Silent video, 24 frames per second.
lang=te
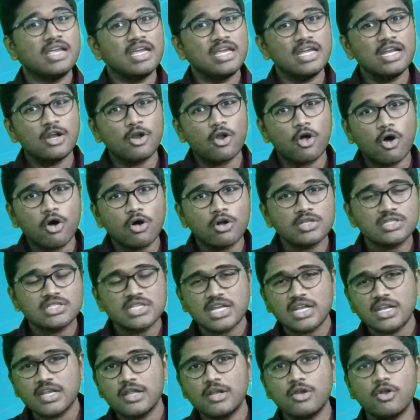ఈ లాంగ్
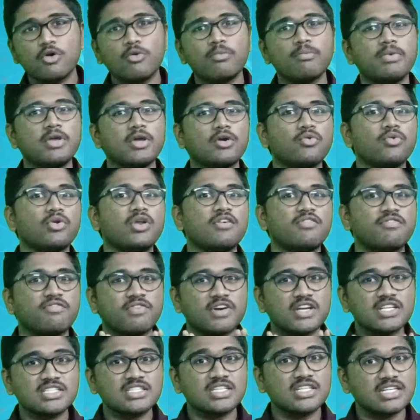జర్నీలో మీకున్న
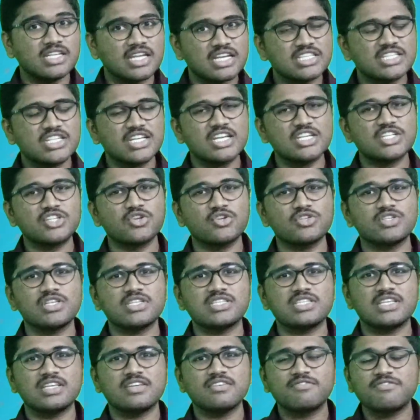ఫస్ట్ డెస్టినేషన్
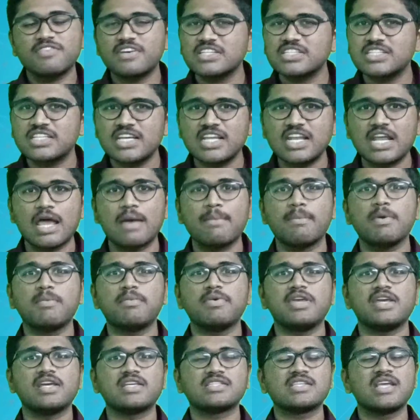వచ్చేసి ఫస్ట్ ఇయర్
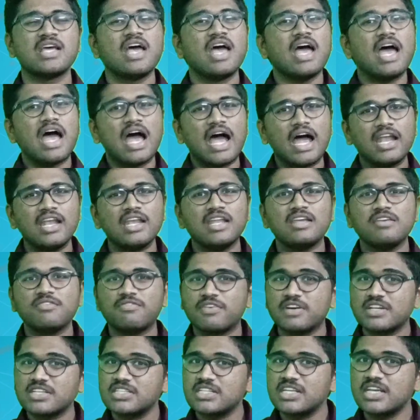ఎంబీబీఎస్ అండ్ ఈ
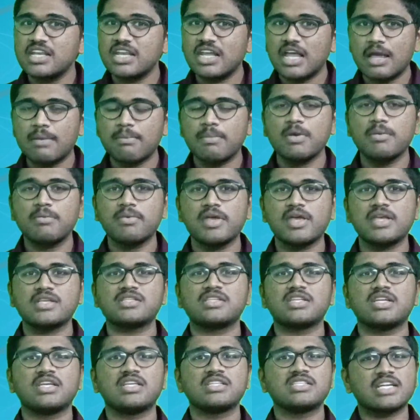ఫస్ట్ ఇయర్
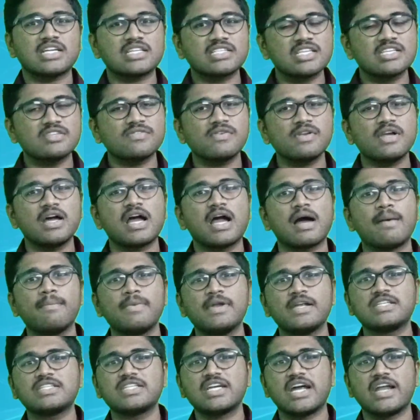ఎంబీబీఎస్ని సక్సెస్ఫుల్గా
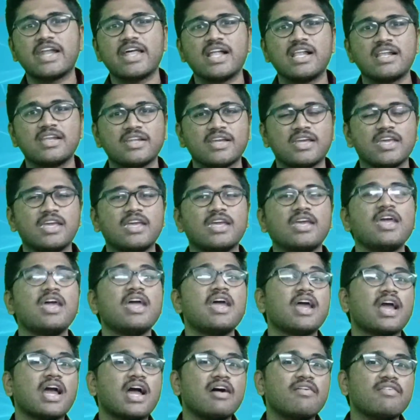కంప్లీట్ చేయడానికి
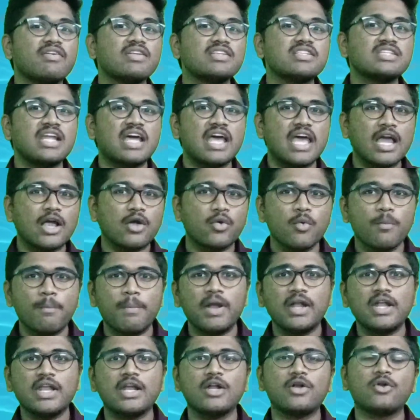కావాల్సిన
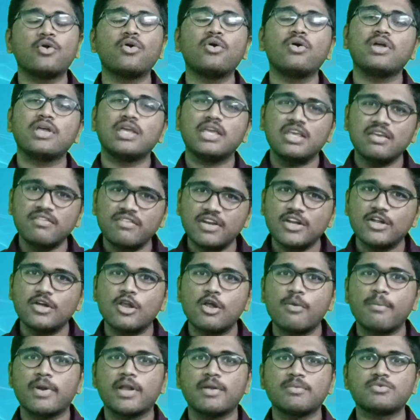ఎక్విప్మెంట్ ఏంటో ఈ
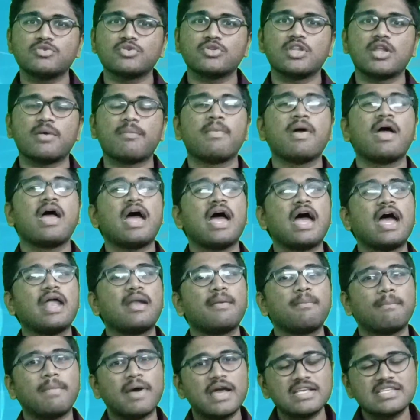వీడియోలో మనం చూద్దాం
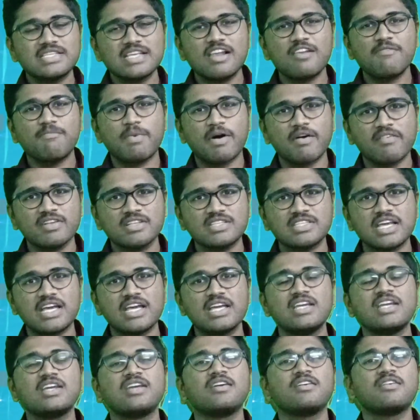అండ్ మై సెల్ఫ్ పవన్
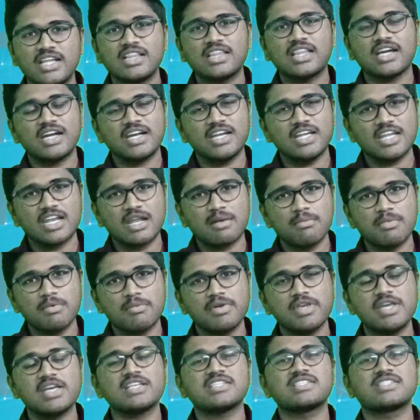సాయి స్టడింగ్ థర్డ్ ఇయర్
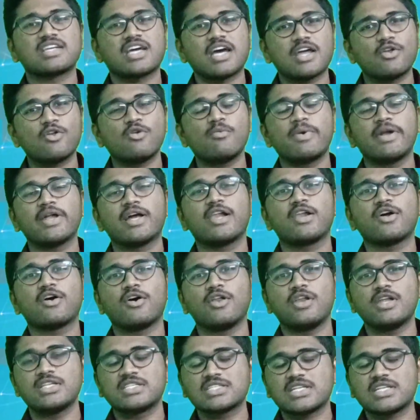ఎంబీబీఎస్ కర్నూలు మెడికల్ కాలేజ్